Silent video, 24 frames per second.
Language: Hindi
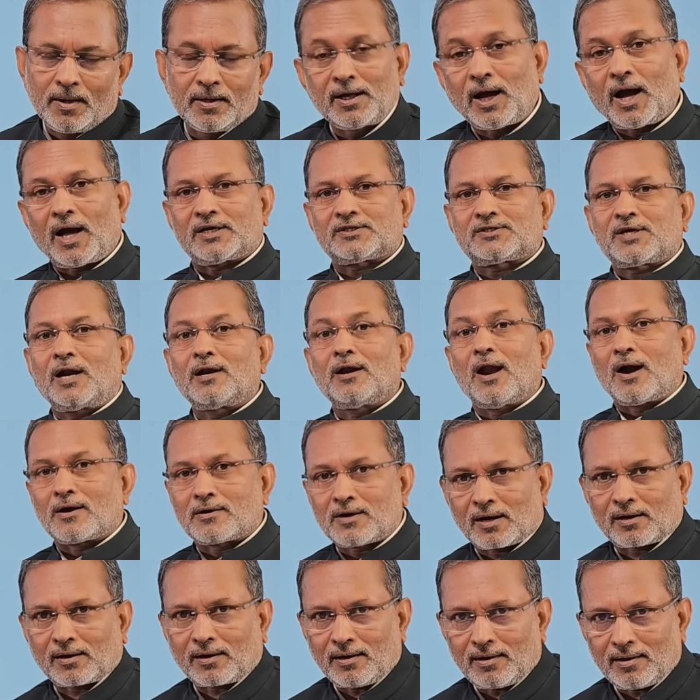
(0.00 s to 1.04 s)
या ऐसा
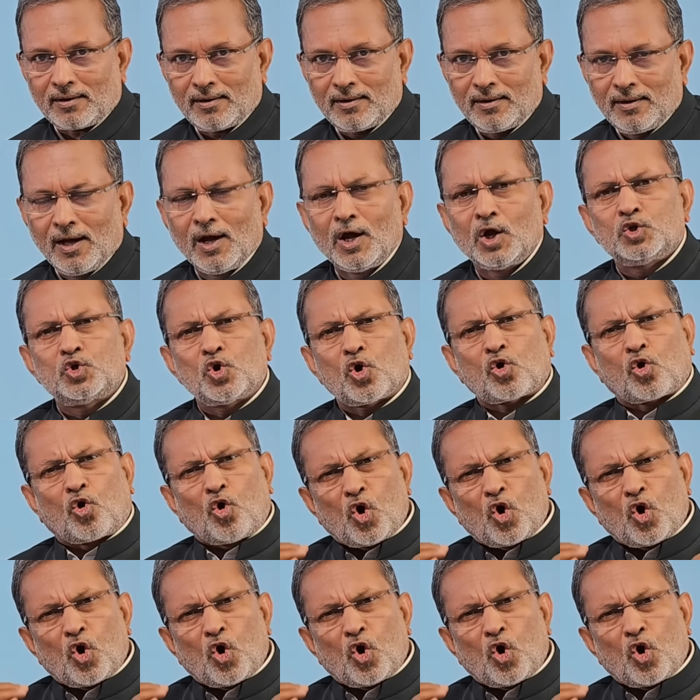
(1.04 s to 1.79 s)
नाटक है जो